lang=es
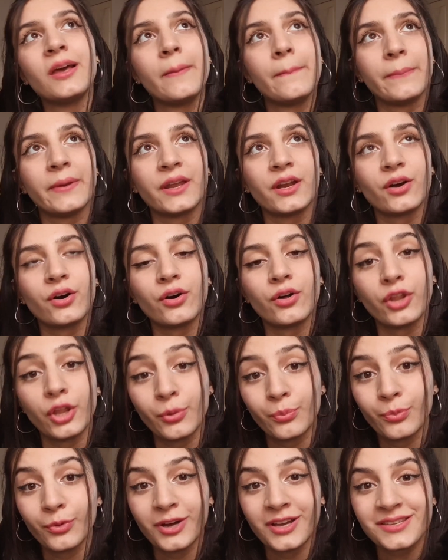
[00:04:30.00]
Pero
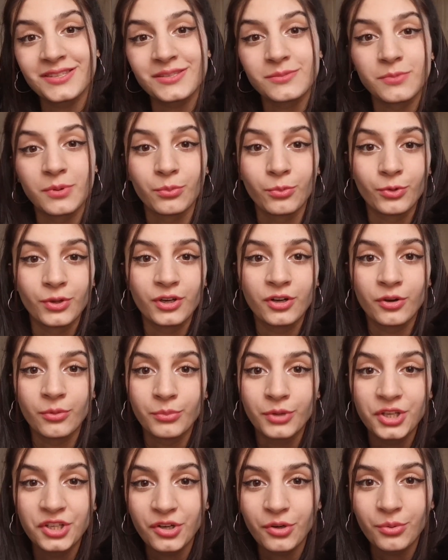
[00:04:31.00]
después me mudé con
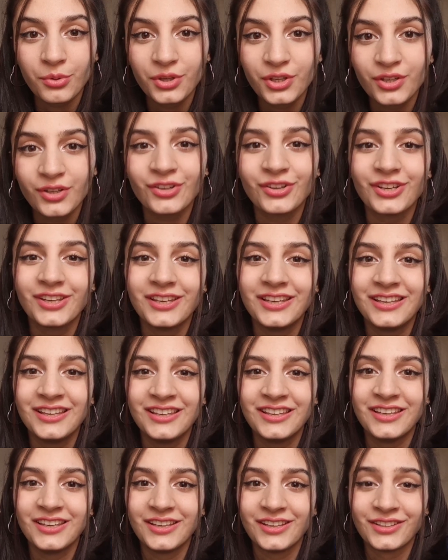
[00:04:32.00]
mi novio
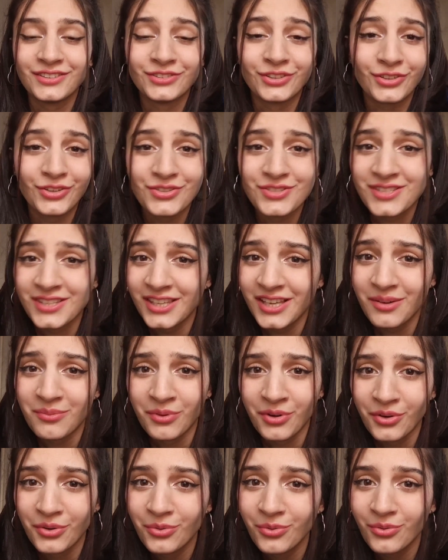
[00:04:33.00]
y no
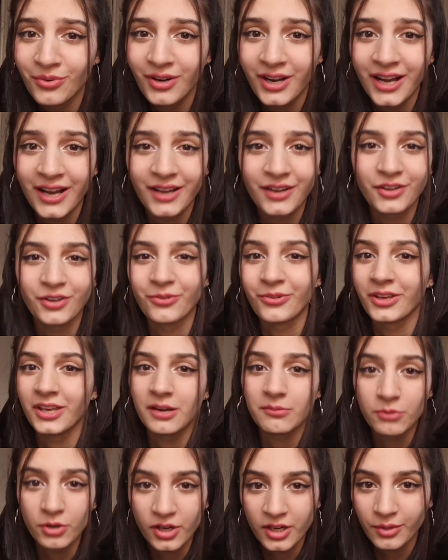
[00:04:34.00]
coincidíamos nunca, nos
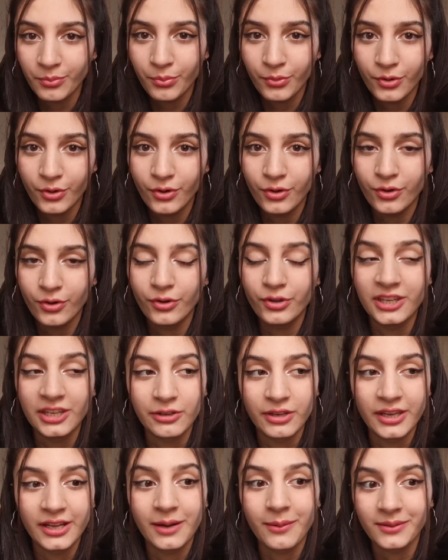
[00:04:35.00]
veíamos re poco
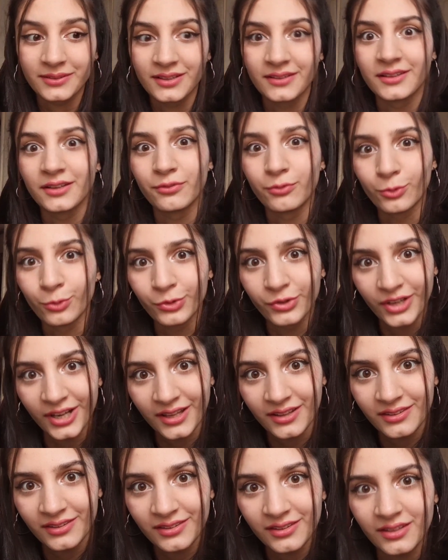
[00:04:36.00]
y era bastante
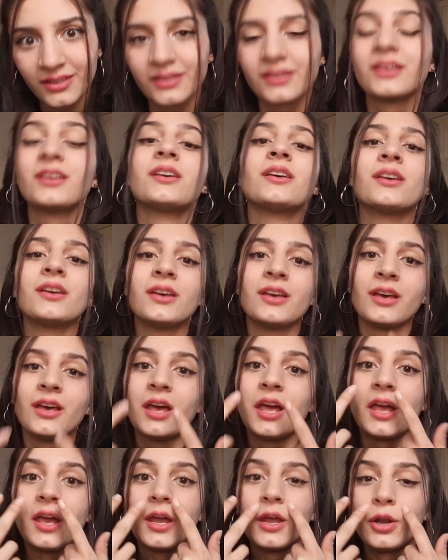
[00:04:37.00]
frustrante
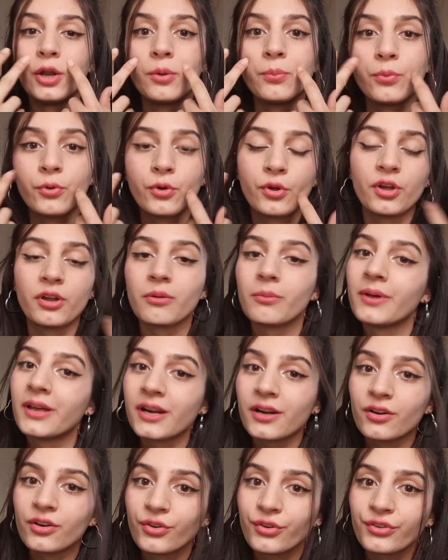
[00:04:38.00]
eh, no poder
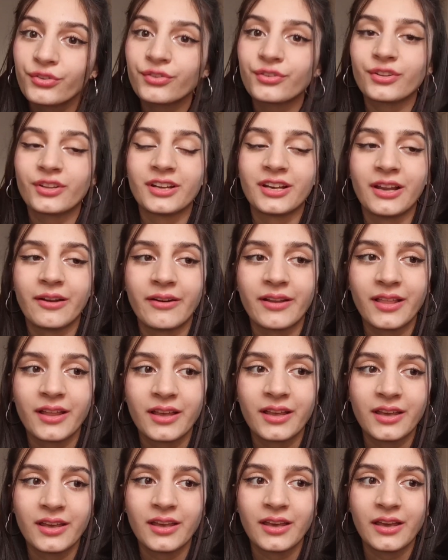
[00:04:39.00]
vernos, la verdad
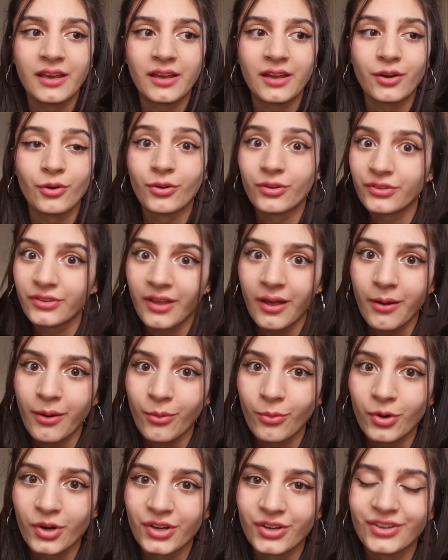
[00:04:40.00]
que no estaba
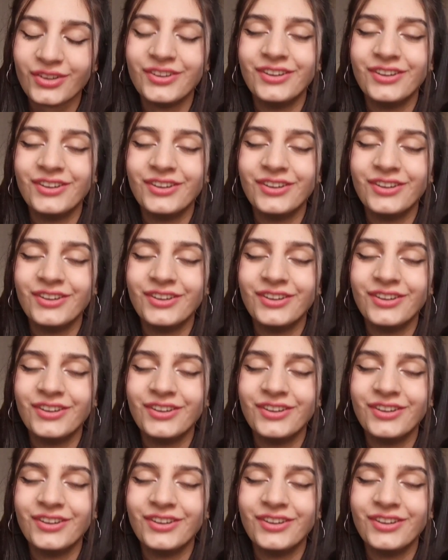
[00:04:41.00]
bueno.